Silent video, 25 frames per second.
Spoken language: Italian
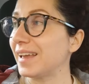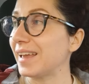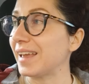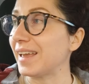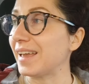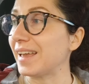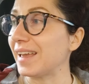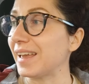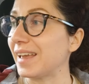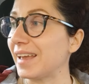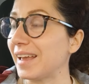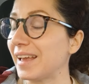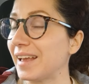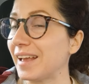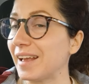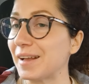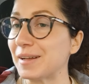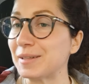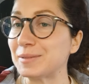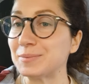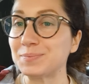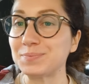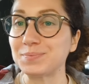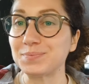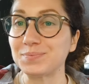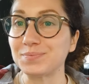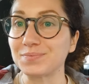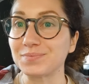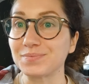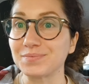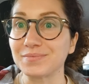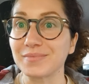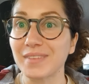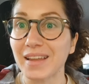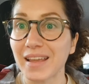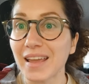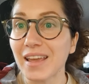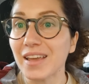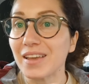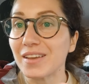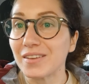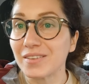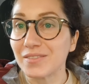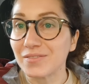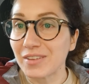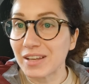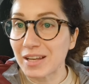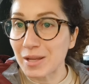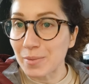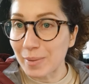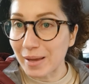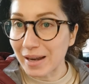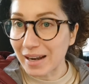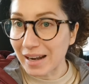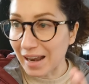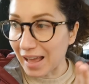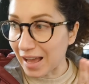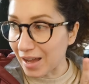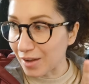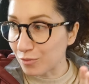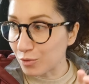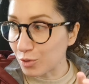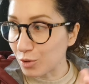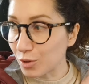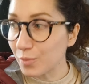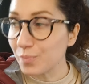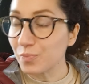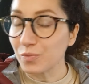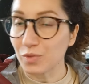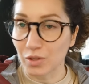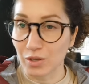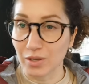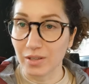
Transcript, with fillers: e, ehm, e ve ne parlavo